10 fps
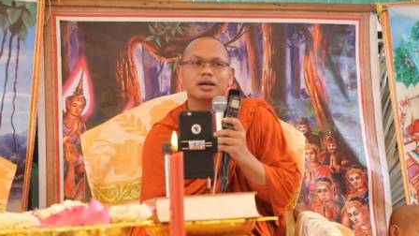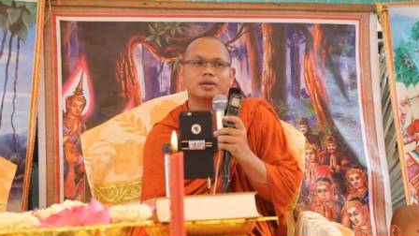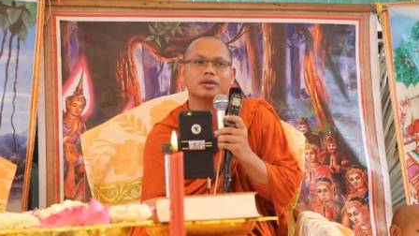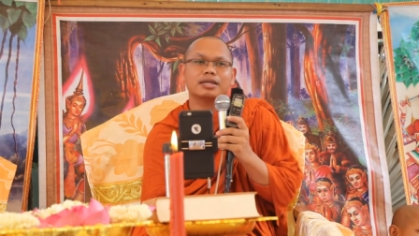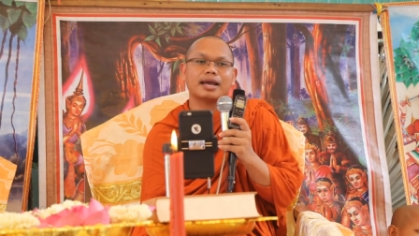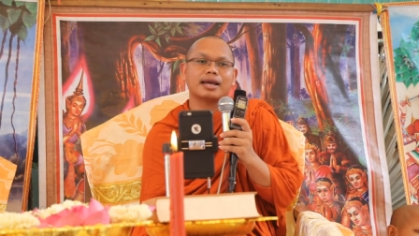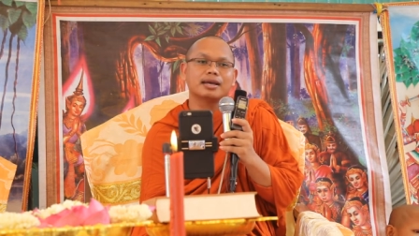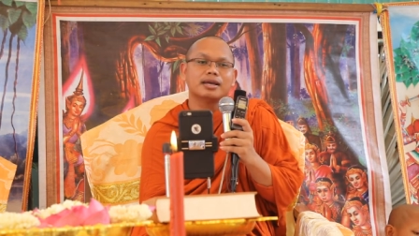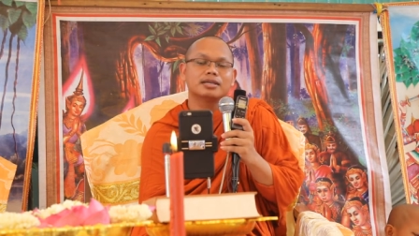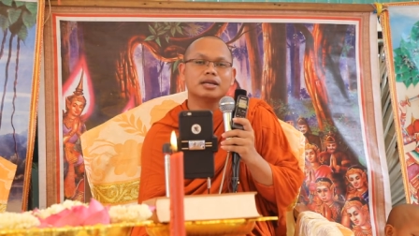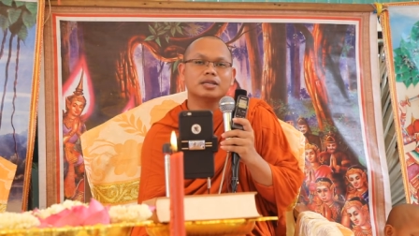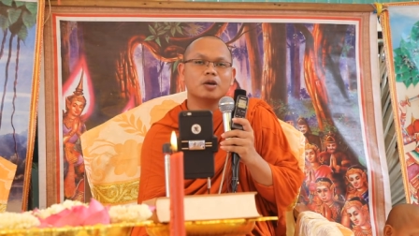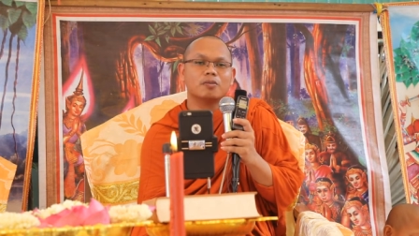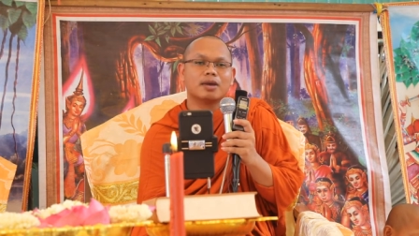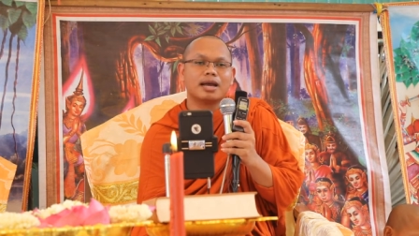đôi thà nhiệt
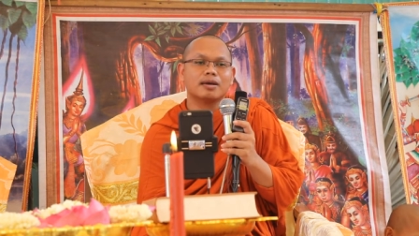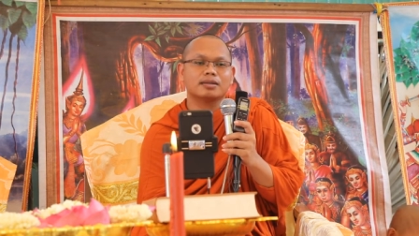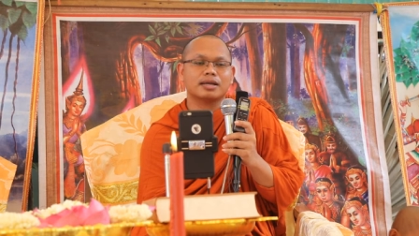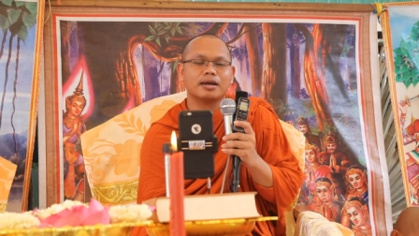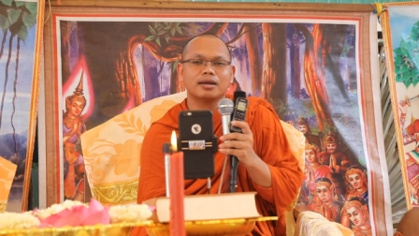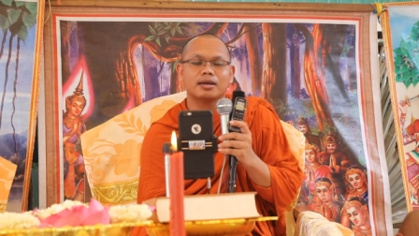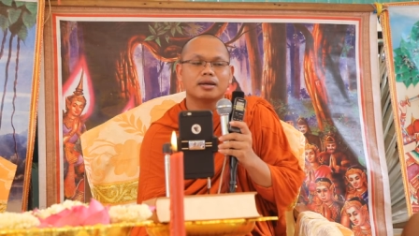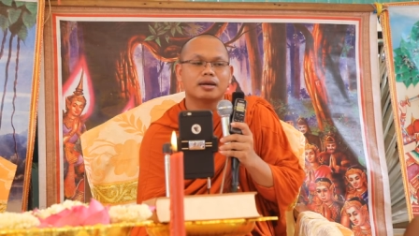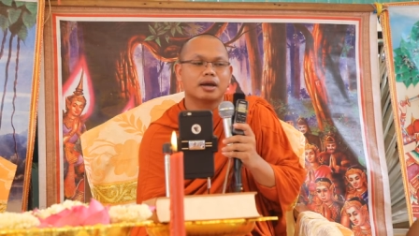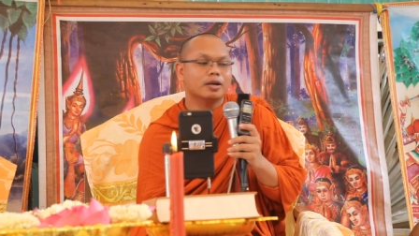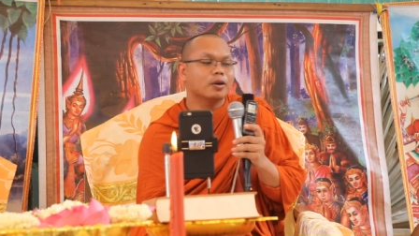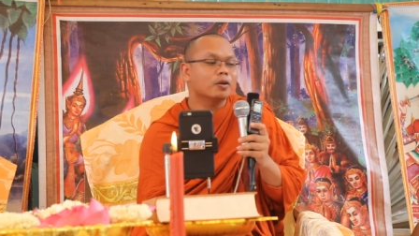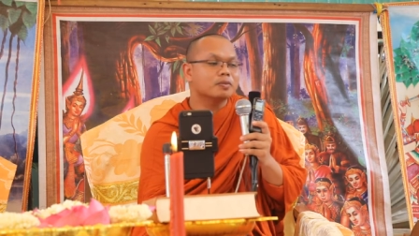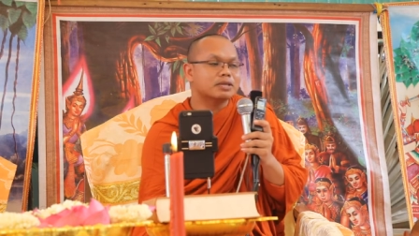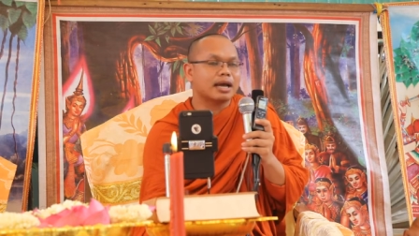nhom khá là ta hay đôi
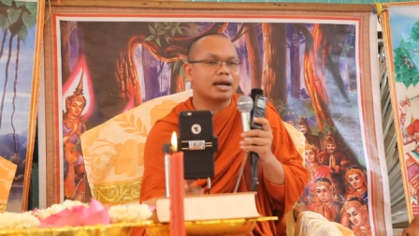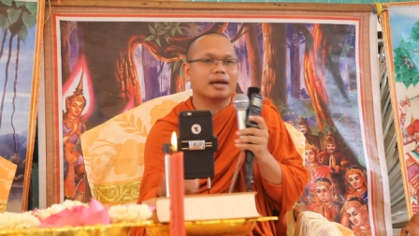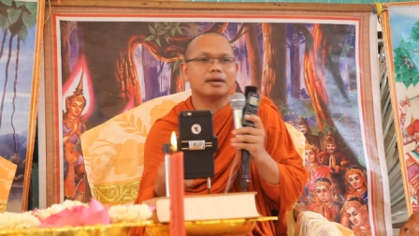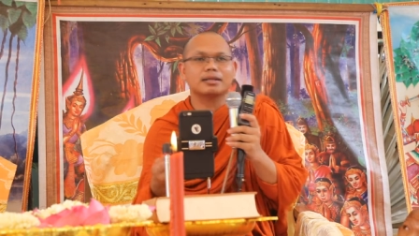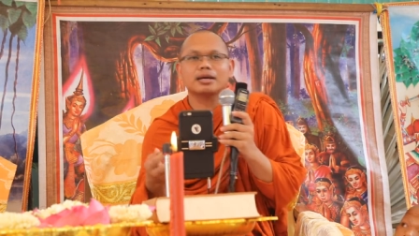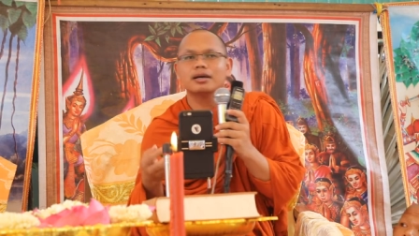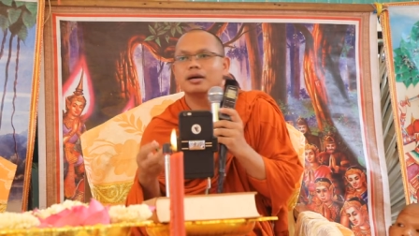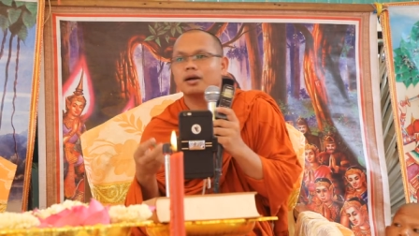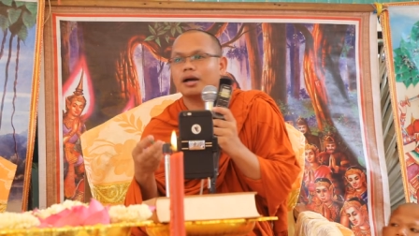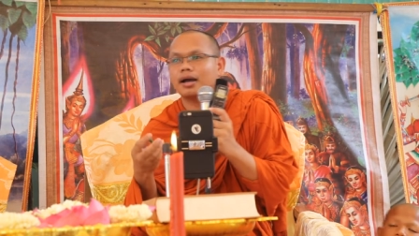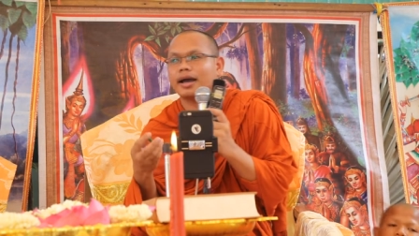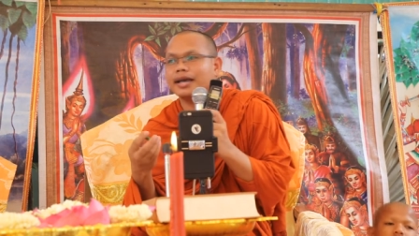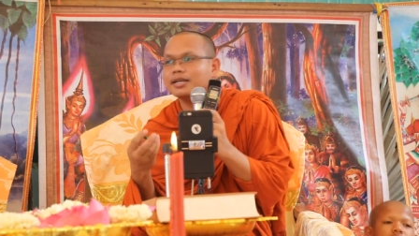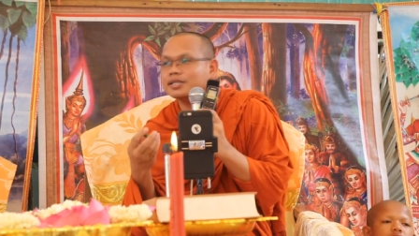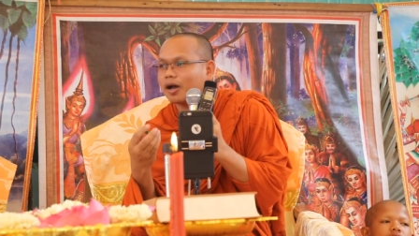lồng cha khá là ta
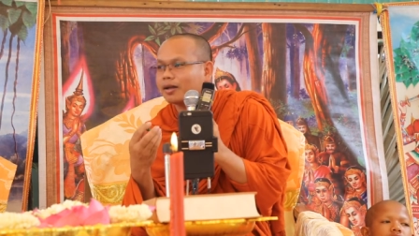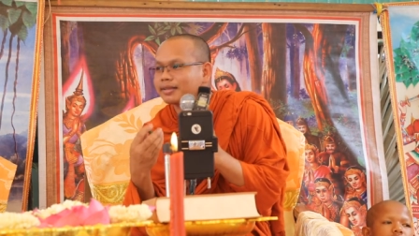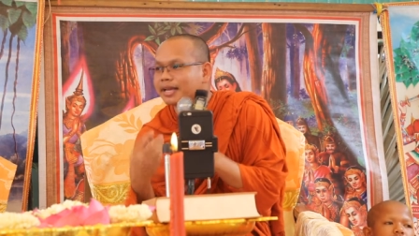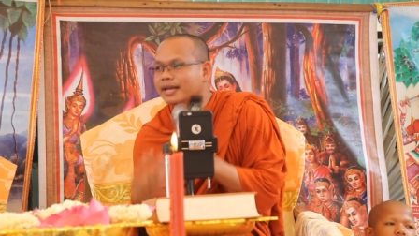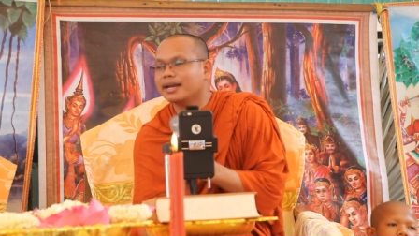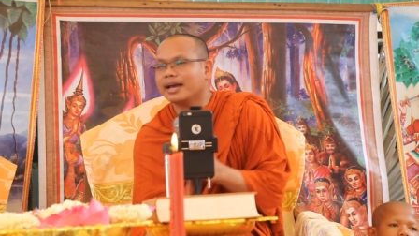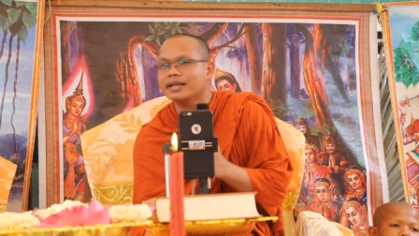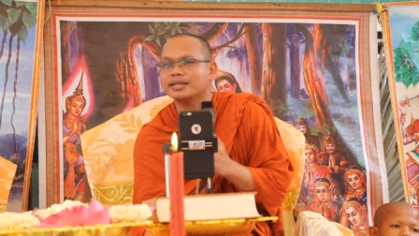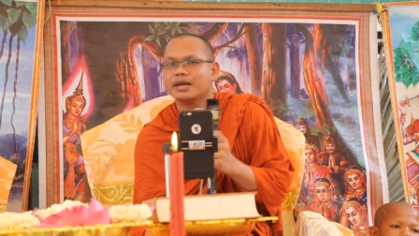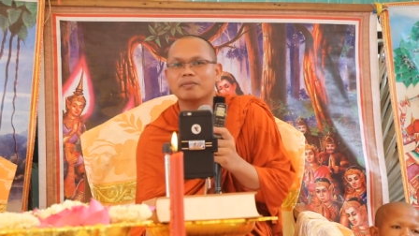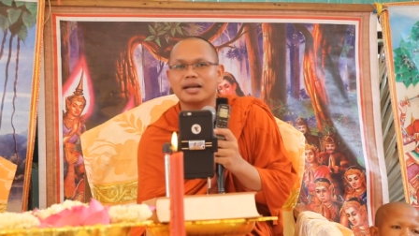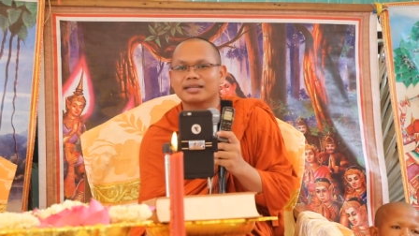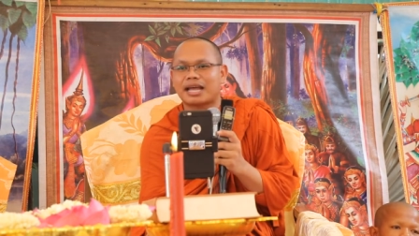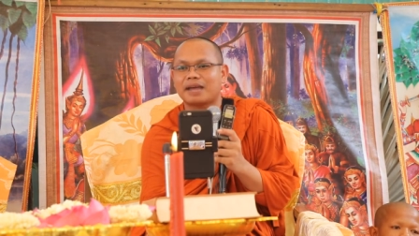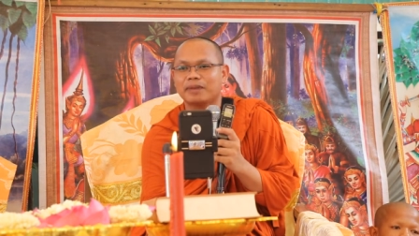ai trong tê đá tay
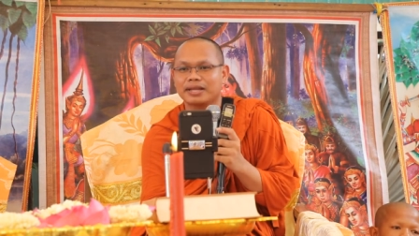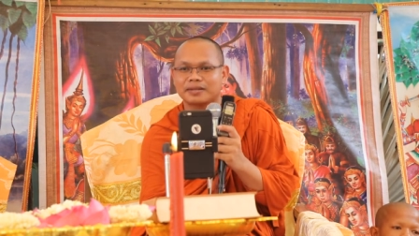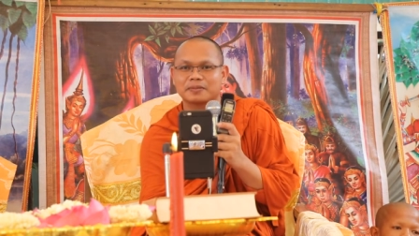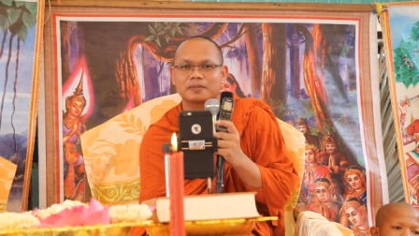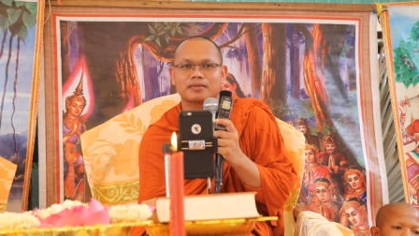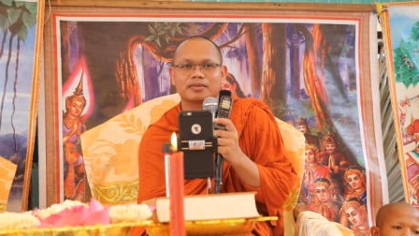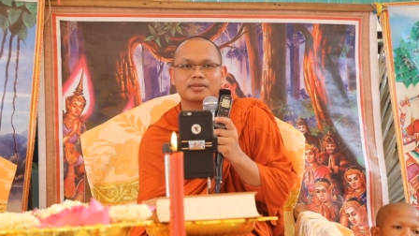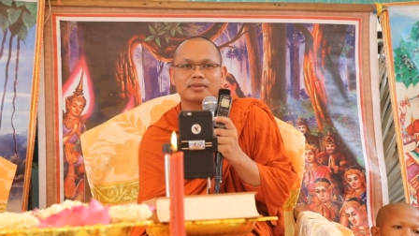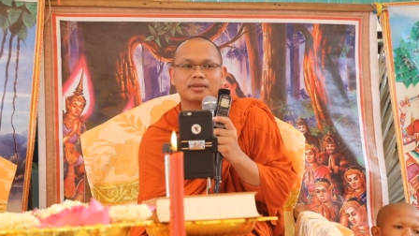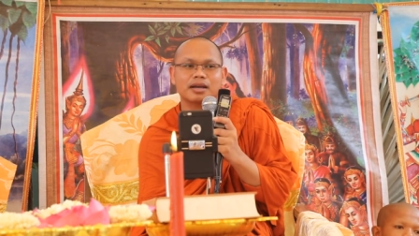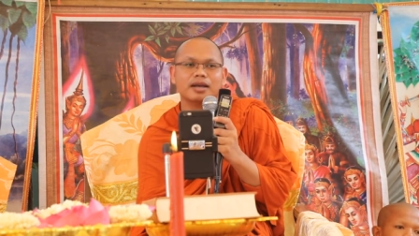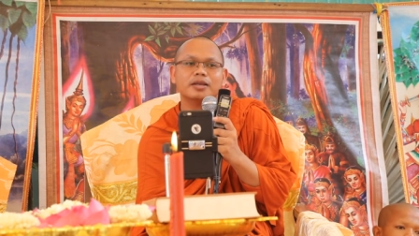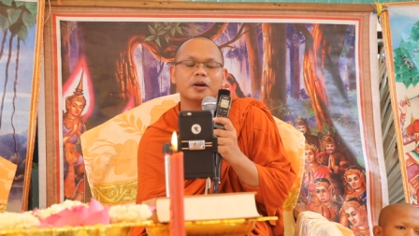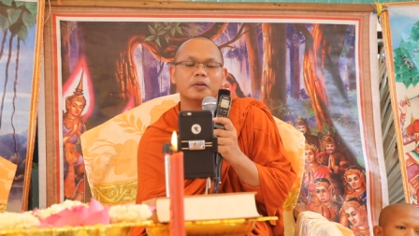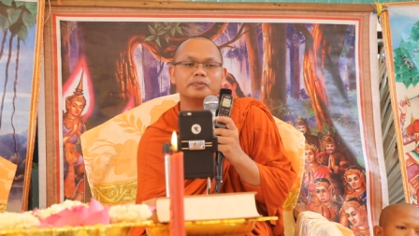đang thầm ấy chẳng á
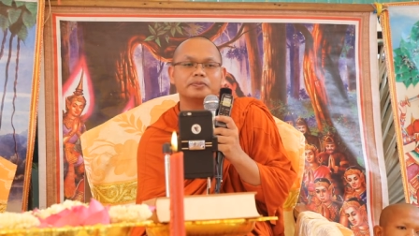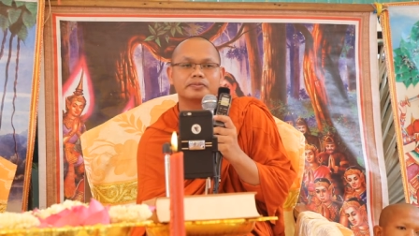nhom